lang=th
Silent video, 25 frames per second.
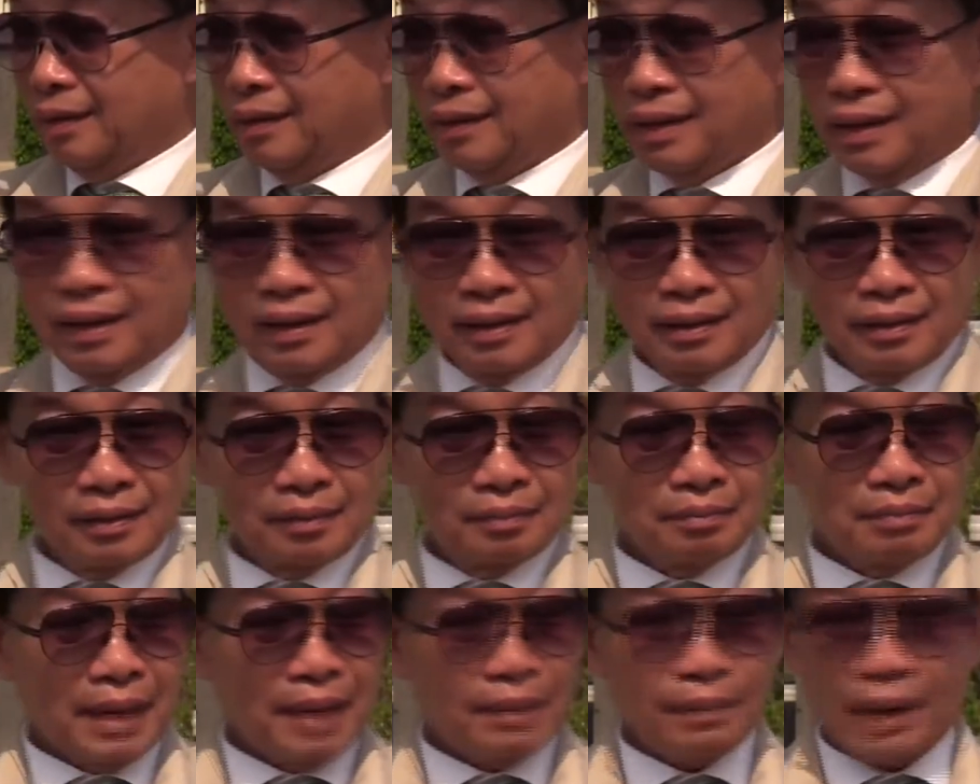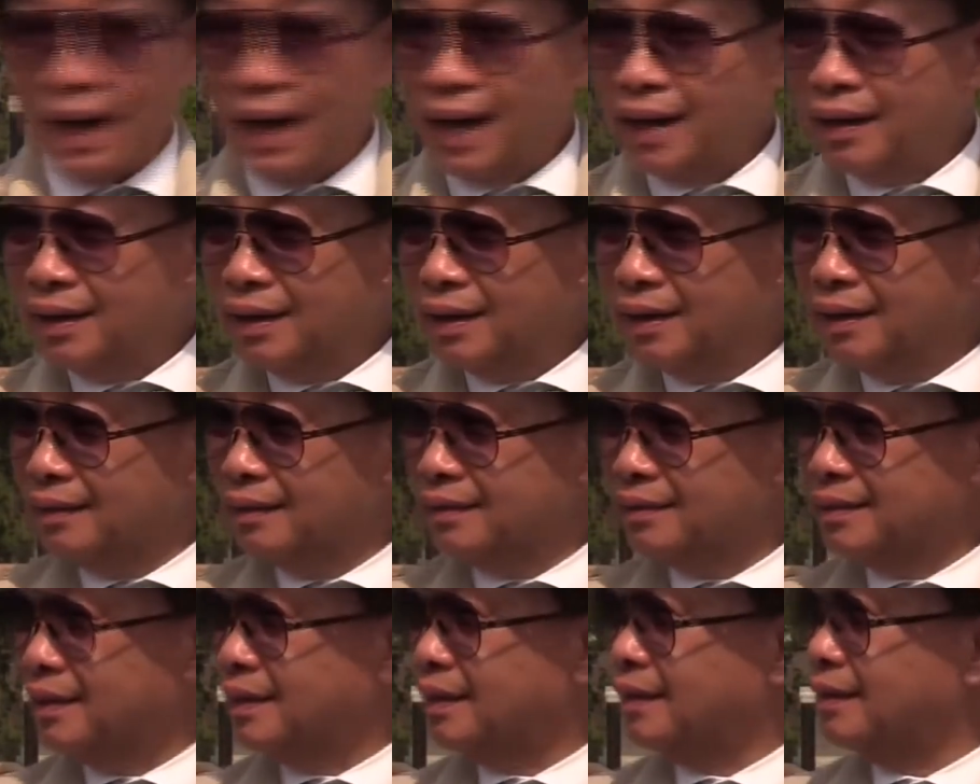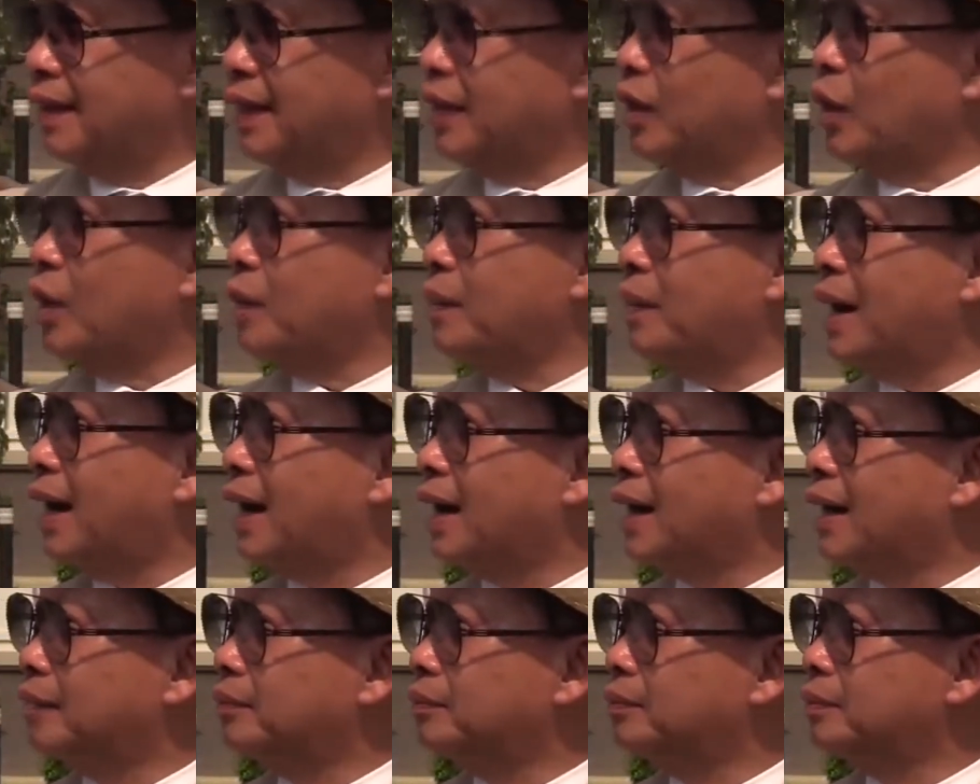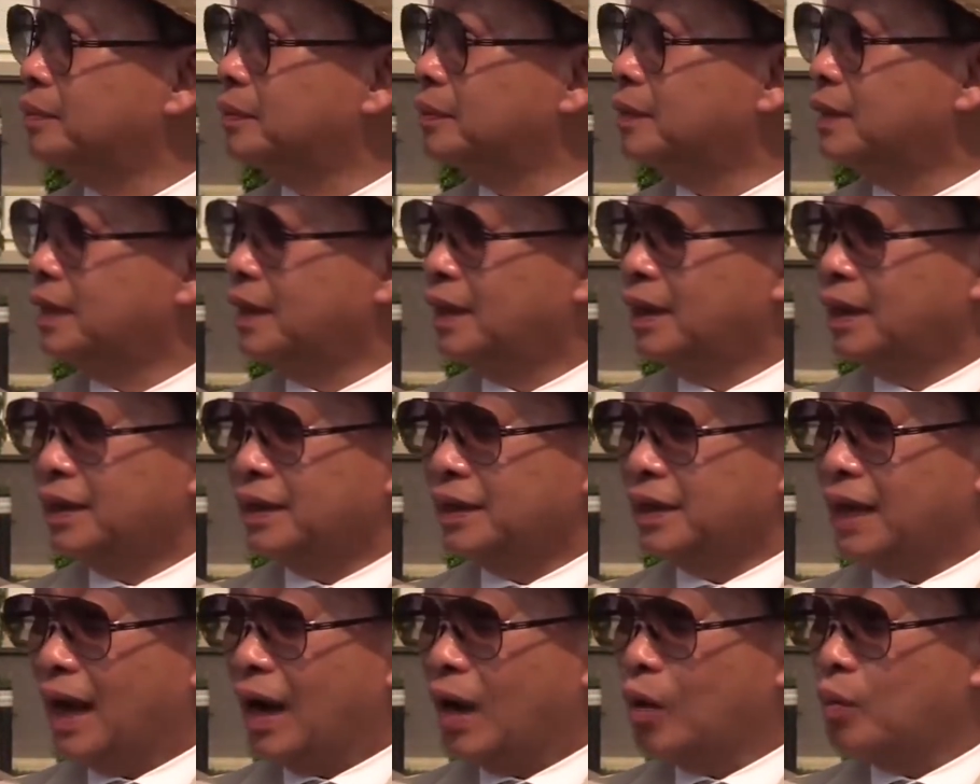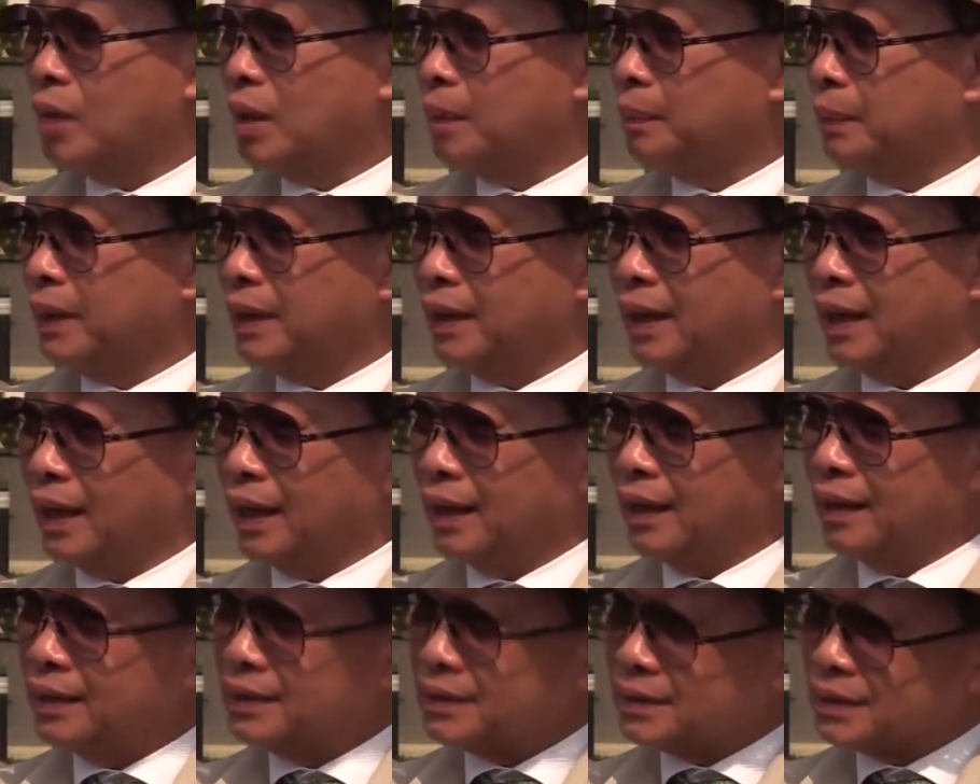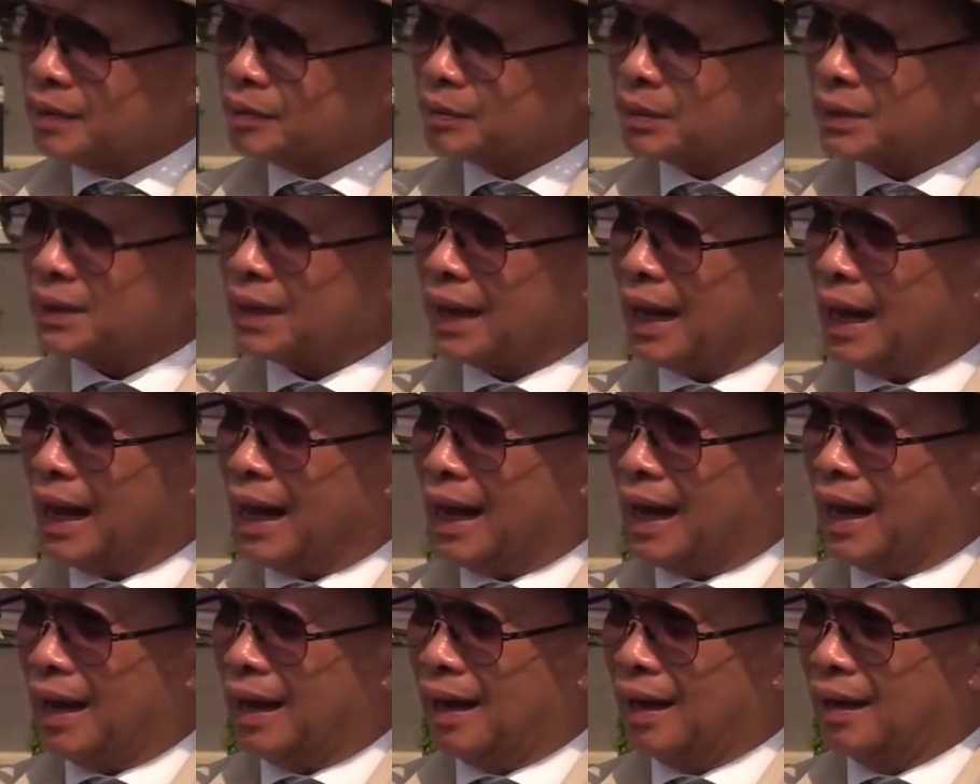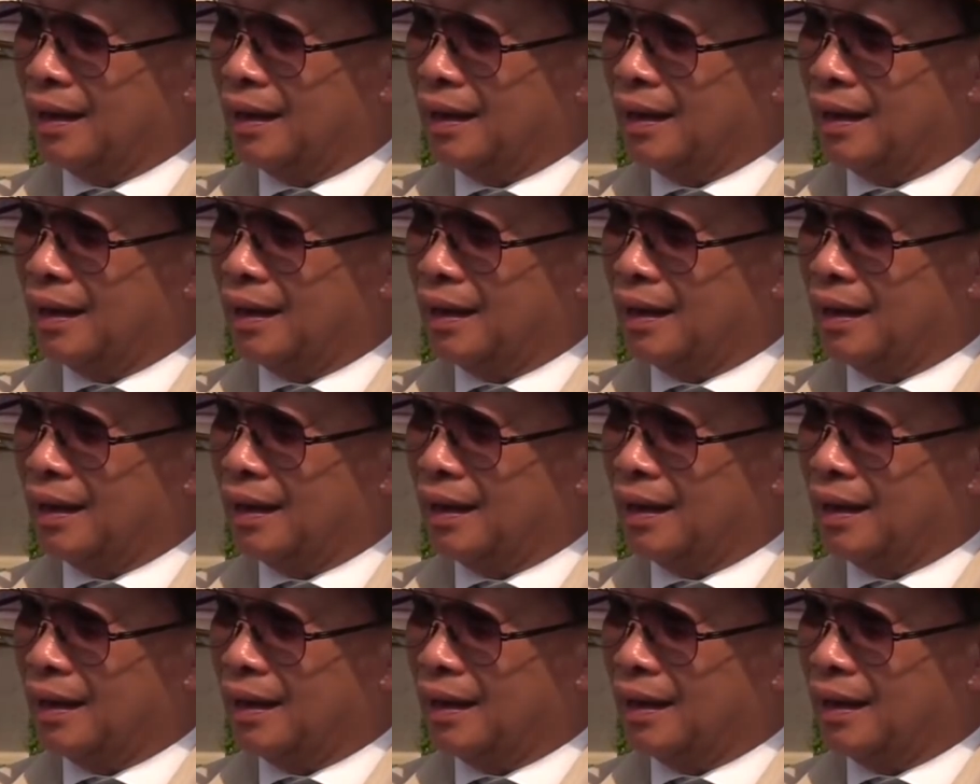เรื่องบ้านพักนี่เรื่องเล็กน้อยมากครับอย่าเอามาเป็นเหตุให้เสื่อมศรัทธา